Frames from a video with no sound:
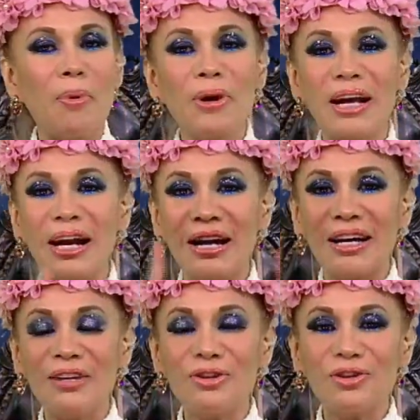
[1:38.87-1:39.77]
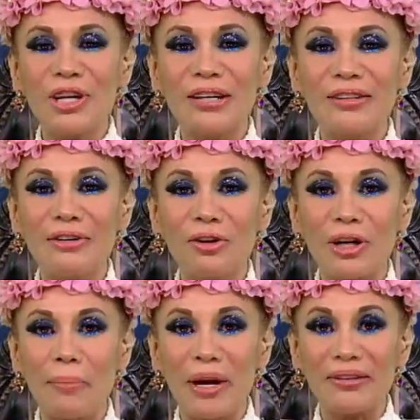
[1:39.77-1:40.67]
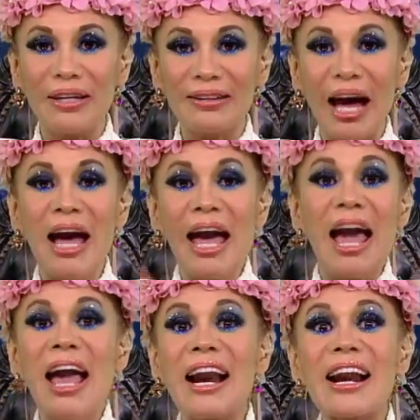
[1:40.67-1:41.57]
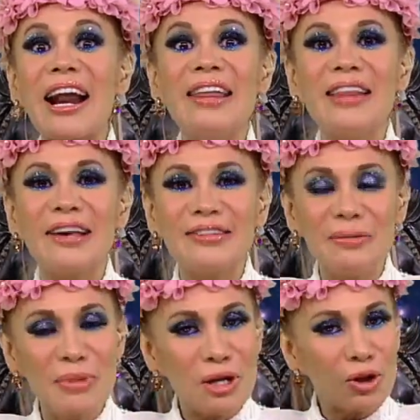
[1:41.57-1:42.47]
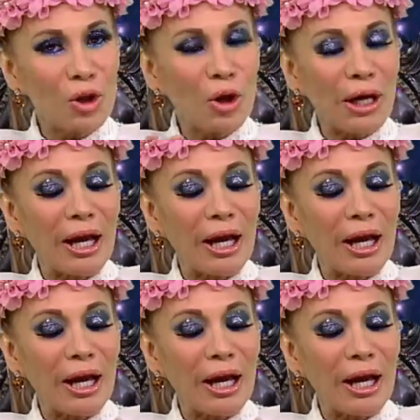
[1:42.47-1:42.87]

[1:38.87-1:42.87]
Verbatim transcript: porque el arcano 13 nos representa el renacimiento,